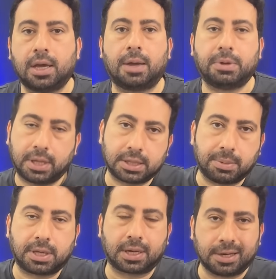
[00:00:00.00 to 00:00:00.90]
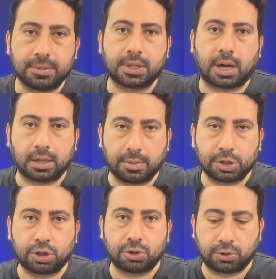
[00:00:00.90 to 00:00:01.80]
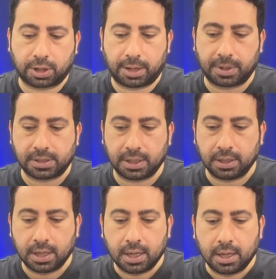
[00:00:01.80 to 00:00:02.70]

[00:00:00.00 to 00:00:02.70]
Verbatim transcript: E, bir de tabii ki kırmızı kartla Masoko'yu kaybetti.